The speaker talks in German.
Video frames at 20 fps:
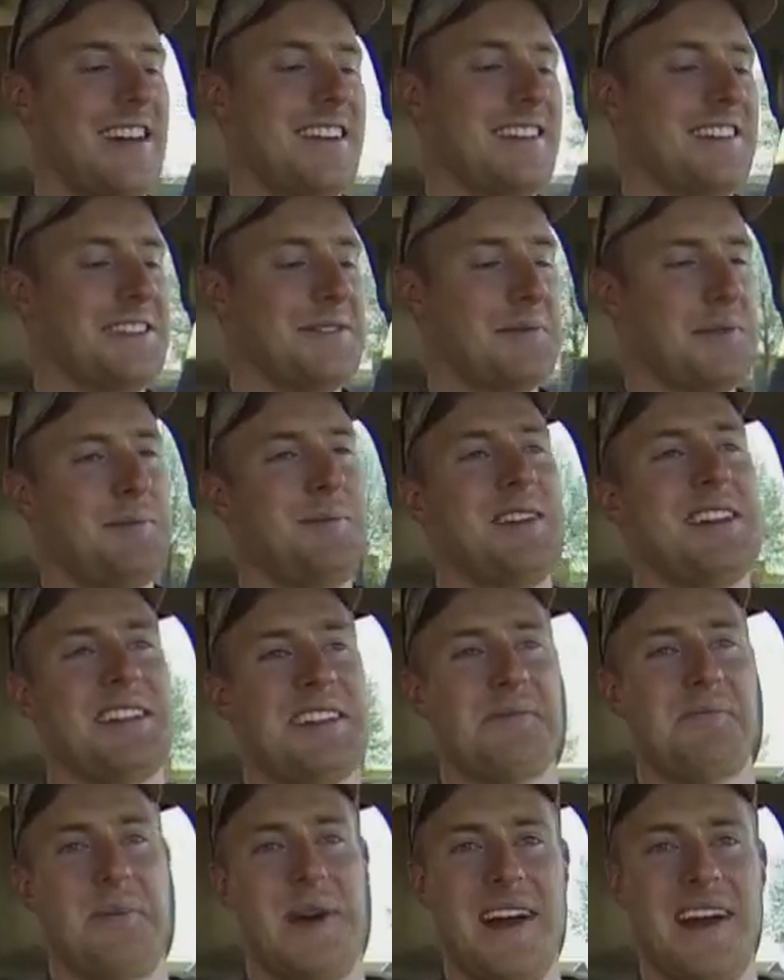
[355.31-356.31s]
Das wird mir jetzt
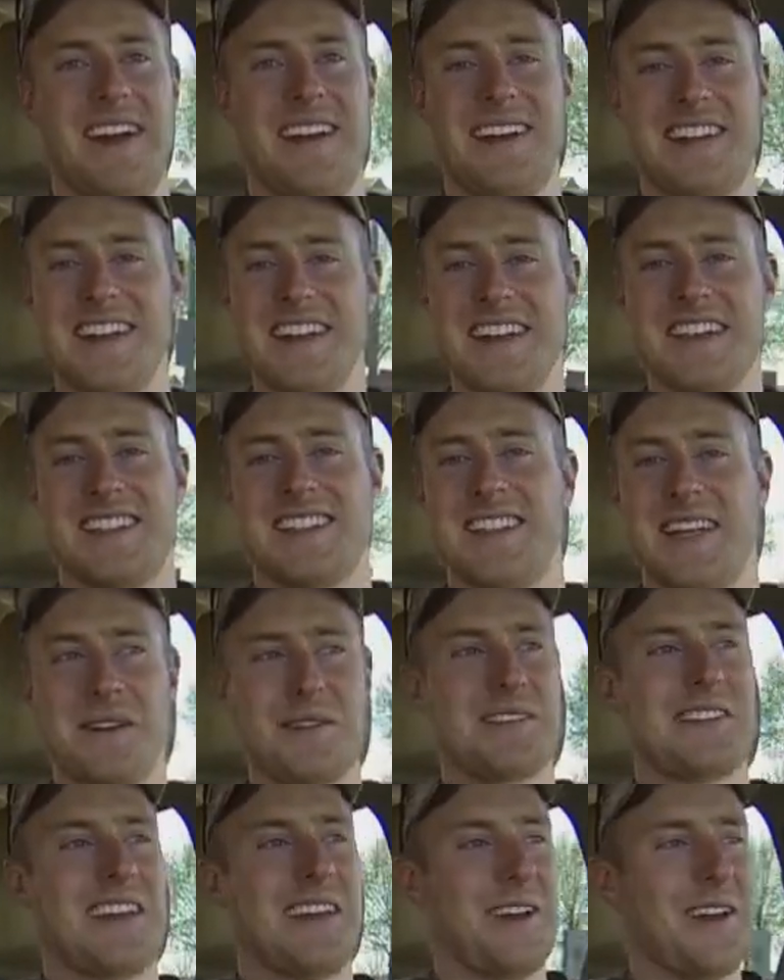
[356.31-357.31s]
ein paar, die nächsten
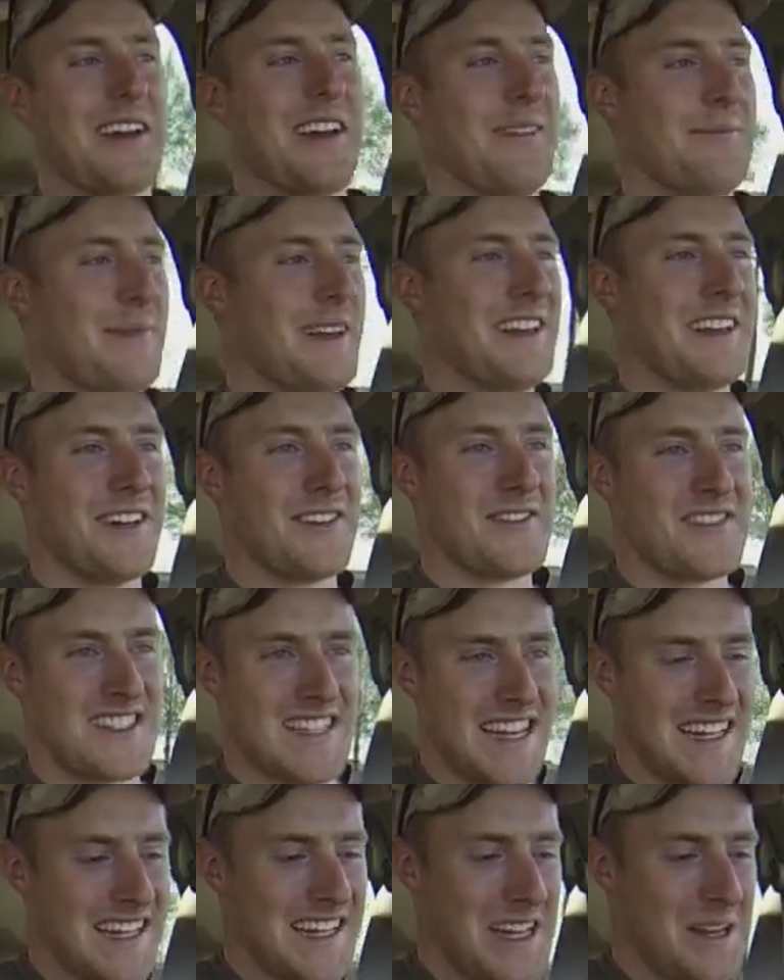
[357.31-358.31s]
1000 Kilometer auf den
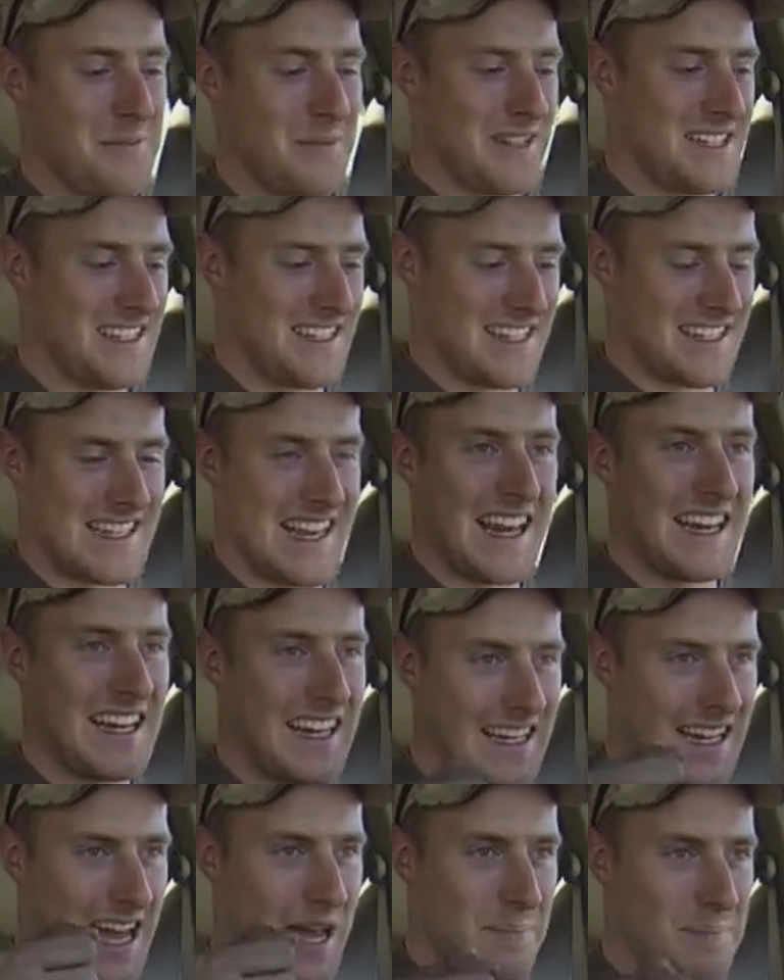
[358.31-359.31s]
Sack gehen, bis ich das
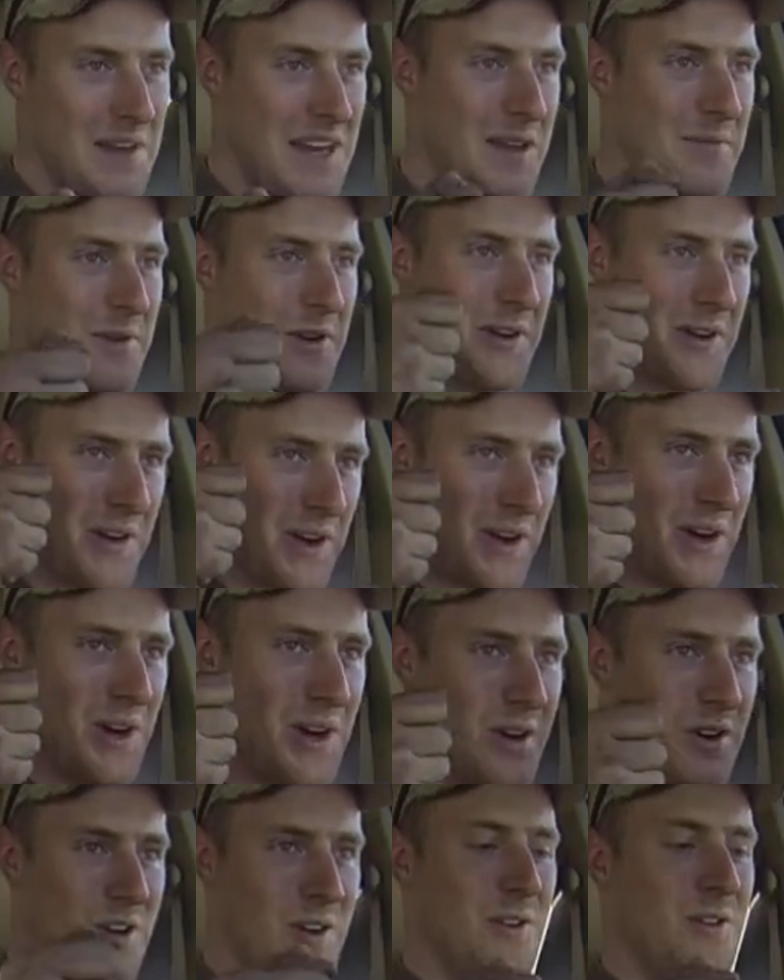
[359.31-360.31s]
Lenkrad abnehme
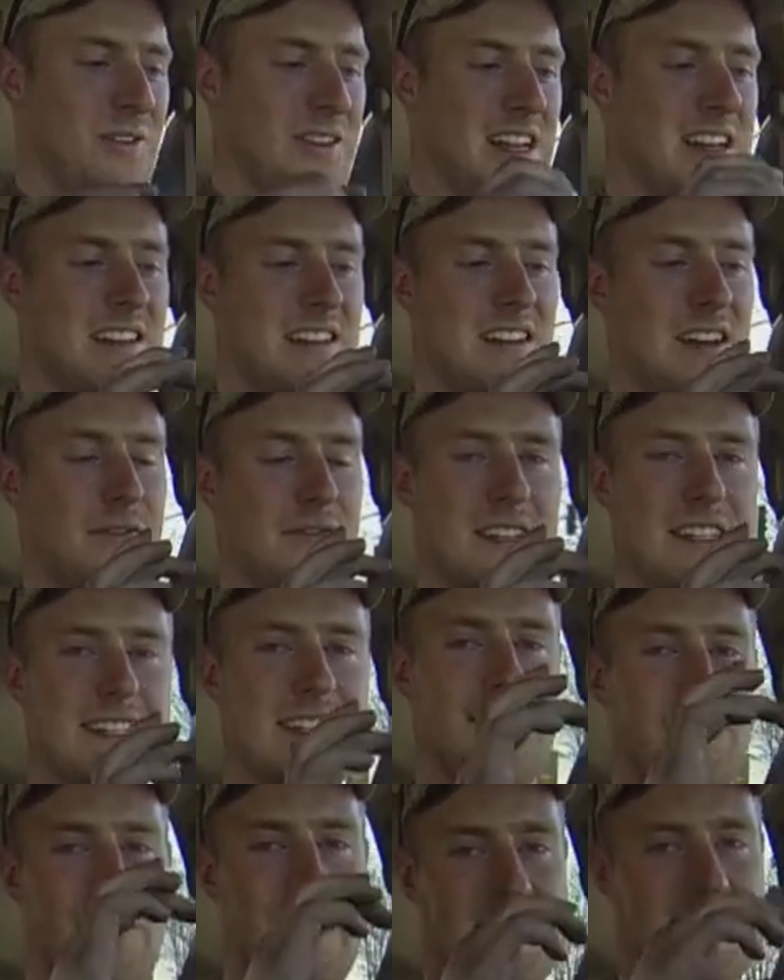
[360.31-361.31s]
und dann auf
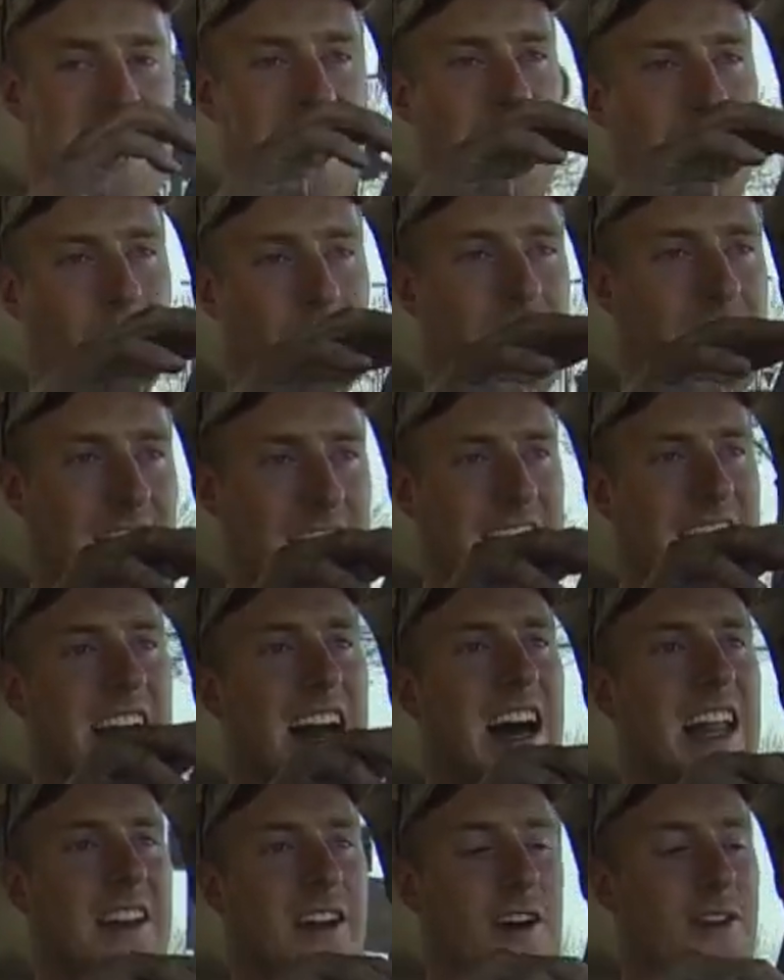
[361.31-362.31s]
diese Verzahnung wieder
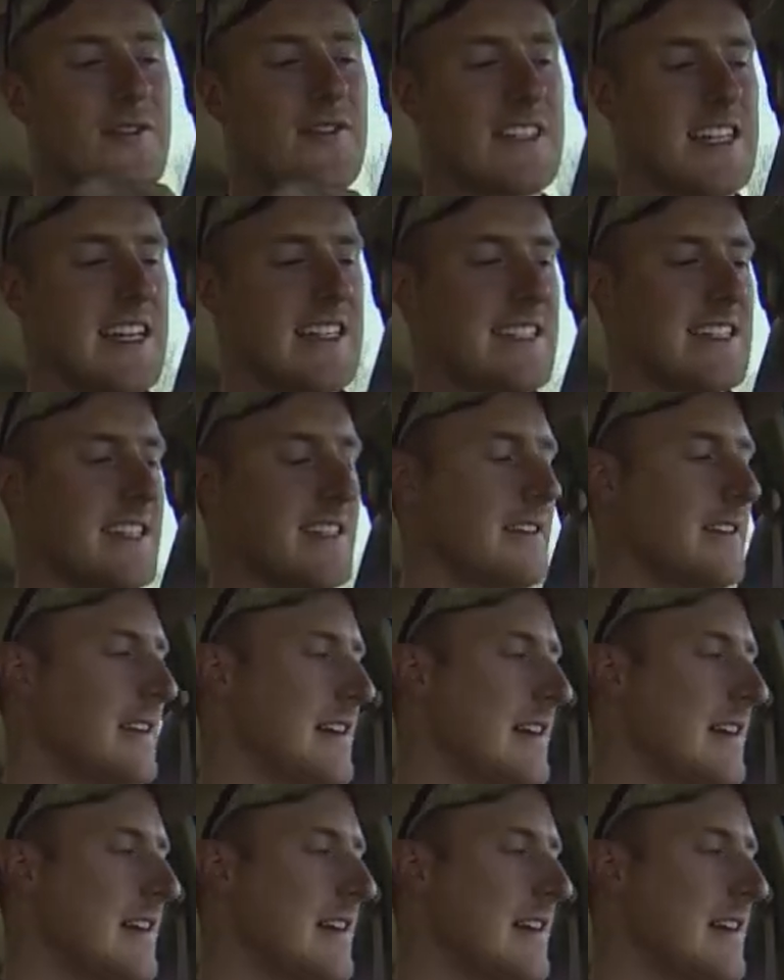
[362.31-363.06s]
gerade aufsetze.